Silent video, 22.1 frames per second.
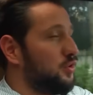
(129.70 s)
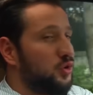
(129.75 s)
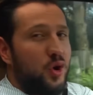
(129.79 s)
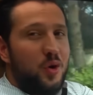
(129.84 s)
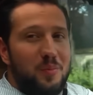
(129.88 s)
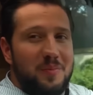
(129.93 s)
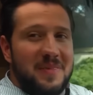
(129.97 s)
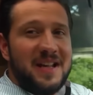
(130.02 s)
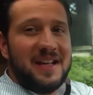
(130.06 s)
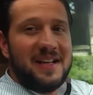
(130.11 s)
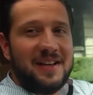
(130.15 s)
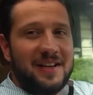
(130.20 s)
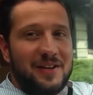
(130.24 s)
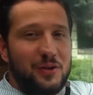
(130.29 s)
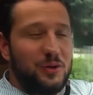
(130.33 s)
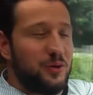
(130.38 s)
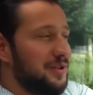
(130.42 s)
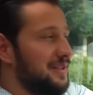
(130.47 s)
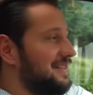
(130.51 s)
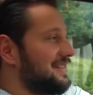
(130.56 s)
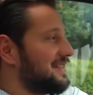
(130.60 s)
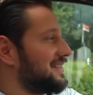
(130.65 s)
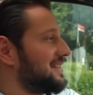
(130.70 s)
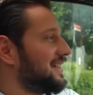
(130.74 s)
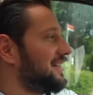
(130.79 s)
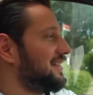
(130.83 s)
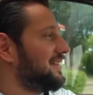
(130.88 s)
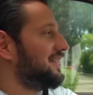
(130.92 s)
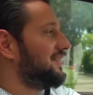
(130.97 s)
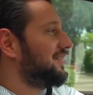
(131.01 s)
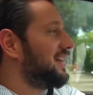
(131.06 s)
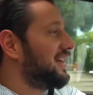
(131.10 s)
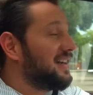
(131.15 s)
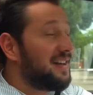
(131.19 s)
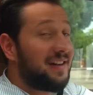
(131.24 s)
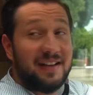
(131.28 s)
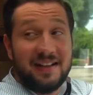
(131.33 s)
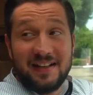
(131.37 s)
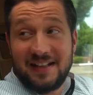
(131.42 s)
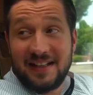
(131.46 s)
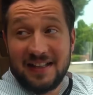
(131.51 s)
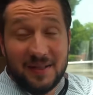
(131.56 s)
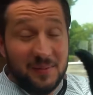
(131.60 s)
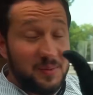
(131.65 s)
Gömlek arıyor insan veya
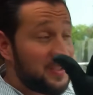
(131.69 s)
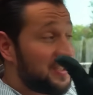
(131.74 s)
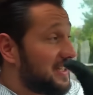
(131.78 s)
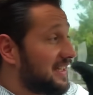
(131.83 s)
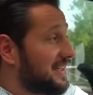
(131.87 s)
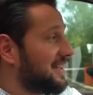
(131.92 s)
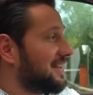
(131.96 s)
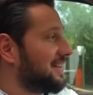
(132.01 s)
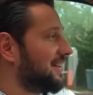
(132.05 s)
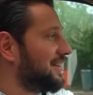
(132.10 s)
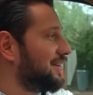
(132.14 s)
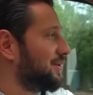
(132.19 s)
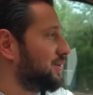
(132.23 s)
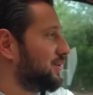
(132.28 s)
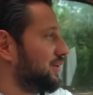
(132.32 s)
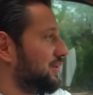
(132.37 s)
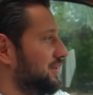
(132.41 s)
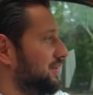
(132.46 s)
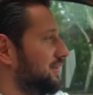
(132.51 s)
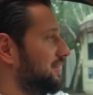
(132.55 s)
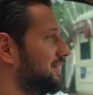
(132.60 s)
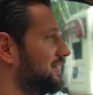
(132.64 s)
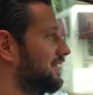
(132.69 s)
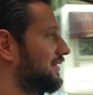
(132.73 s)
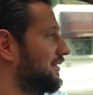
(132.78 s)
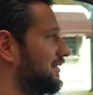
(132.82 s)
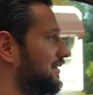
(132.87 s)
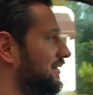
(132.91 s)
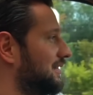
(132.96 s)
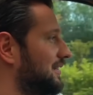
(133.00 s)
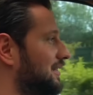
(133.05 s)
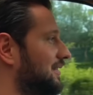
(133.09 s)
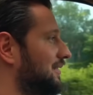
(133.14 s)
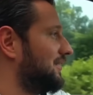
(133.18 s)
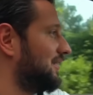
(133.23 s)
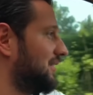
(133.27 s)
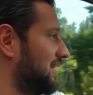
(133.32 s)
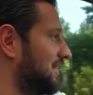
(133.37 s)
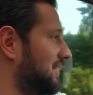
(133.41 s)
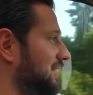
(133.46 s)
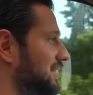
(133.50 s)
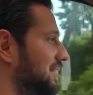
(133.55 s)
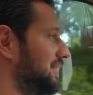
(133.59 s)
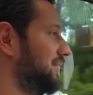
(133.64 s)
arkada bir ceket arıyor. Değil mi?
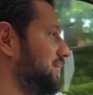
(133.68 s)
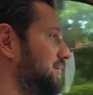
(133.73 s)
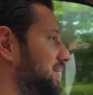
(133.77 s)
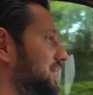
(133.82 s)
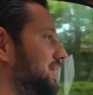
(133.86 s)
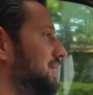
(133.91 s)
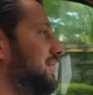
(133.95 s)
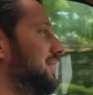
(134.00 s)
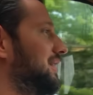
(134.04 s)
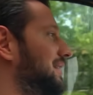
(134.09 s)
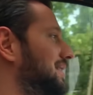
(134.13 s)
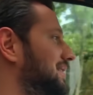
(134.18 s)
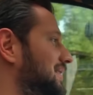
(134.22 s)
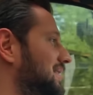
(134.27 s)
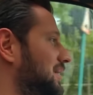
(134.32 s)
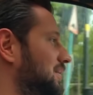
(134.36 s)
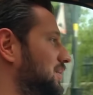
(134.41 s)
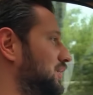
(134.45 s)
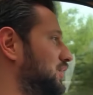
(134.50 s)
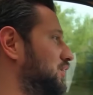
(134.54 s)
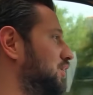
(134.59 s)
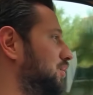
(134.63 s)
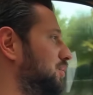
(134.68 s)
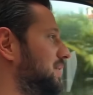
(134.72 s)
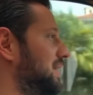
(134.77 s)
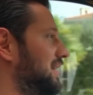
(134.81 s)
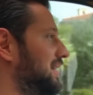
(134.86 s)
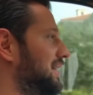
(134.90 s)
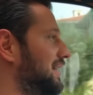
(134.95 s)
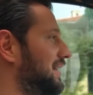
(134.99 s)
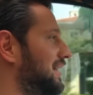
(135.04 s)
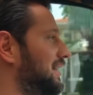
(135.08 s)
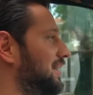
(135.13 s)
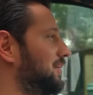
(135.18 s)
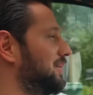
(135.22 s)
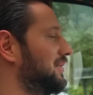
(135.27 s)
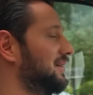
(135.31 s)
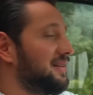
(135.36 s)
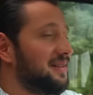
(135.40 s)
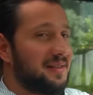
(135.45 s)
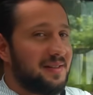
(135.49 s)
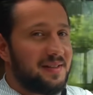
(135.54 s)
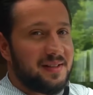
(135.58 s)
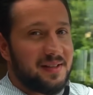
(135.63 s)
Valla. Ona göre aslında bir kombinle
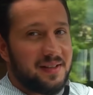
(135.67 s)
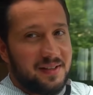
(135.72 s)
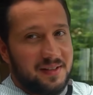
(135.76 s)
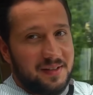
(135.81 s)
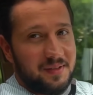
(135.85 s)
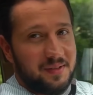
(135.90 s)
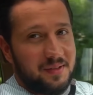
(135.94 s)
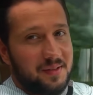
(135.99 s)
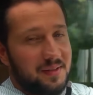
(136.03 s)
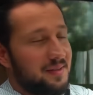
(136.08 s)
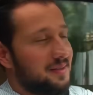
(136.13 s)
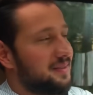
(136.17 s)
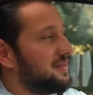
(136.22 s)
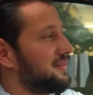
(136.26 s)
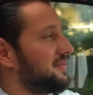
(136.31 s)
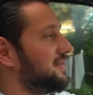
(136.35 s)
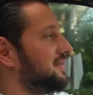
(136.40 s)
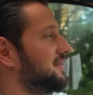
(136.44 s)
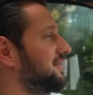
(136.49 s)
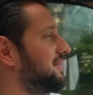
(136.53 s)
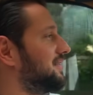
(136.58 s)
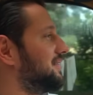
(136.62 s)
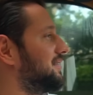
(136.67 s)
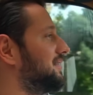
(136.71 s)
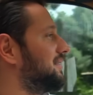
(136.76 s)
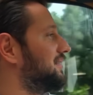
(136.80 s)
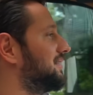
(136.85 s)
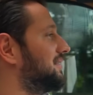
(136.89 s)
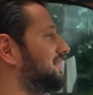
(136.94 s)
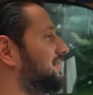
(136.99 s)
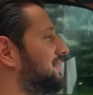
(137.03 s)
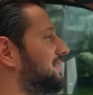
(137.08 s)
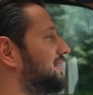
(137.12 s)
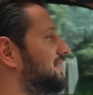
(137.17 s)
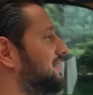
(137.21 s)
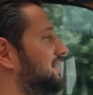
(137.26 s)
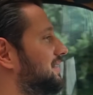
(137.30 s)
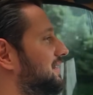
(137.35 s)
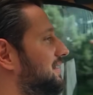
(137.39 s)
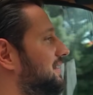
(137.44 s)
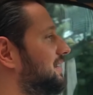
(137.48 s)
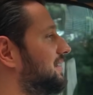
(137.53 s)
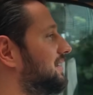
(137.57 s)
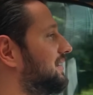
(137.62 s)
gelebilirdik yani. Ama araba abi sportif şu anda
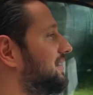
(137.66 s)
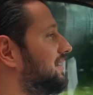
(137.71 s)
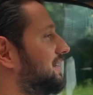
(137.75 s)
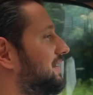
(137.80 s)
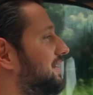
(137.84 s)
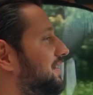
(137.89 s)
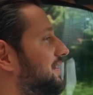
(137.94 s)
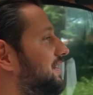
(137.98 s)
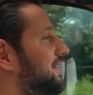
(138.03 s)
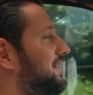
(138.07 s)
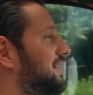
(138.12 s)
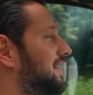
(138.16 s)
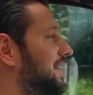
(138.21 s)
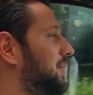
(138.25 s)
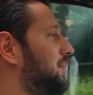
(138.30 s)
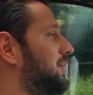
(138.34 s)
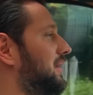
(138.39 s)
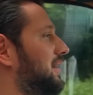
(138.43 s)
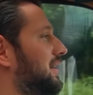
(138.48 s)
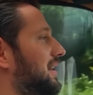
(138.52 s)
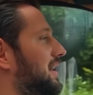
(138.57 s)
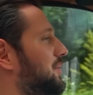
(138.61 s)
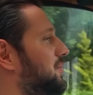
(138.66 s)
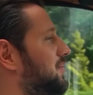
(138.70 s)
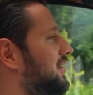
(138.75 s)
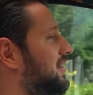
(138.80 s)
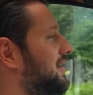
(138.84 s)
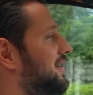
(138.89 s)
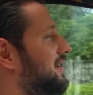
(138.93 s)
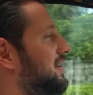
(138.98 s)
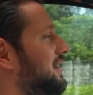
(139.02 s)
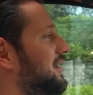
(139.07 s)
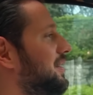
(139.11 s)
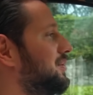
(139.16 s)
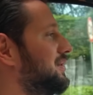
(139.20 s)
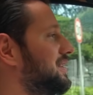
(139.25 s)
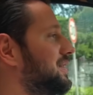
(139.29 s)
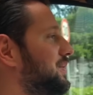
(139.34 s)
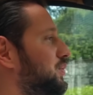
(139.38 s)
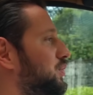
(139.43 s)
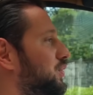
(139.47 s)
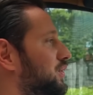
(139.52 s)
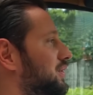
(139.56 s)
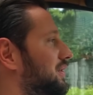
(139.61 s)
görünümü. Tabi hem yani ağır hem
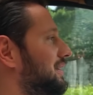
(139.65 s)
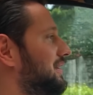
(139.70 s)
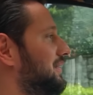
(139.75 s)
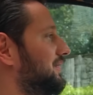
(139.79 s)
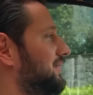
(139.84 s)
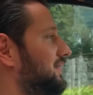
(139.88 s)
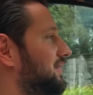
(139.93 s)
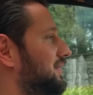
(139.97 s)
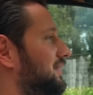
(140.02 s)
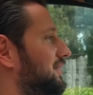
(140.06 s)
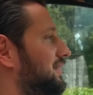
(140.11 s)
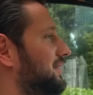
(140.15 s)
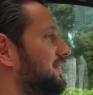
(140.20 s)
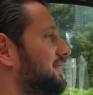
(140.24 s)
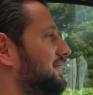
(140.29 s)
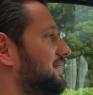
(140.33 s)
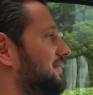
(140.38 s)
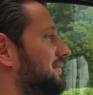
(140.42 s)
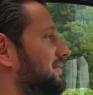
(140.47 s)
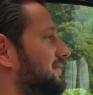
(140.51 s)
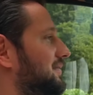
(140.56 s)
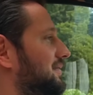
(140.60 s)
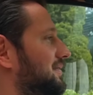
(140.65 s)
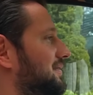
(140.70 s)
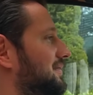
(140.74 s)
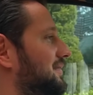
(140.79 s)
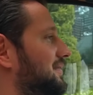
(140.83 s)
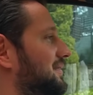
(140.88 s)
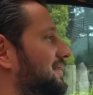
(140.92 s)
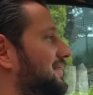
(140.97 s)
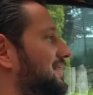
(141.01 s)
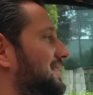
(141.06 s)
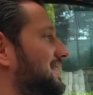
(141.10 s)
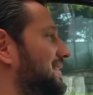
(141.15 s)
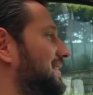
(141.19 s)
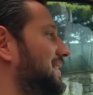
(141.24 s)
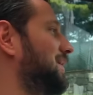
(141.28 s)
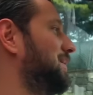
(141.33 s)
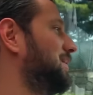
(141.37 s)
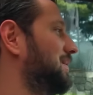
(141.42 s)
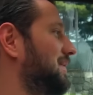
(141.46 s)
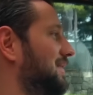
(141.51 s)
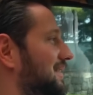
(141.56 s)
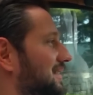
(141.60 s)
sportif. Tabi abi karbon detayları olsun falan.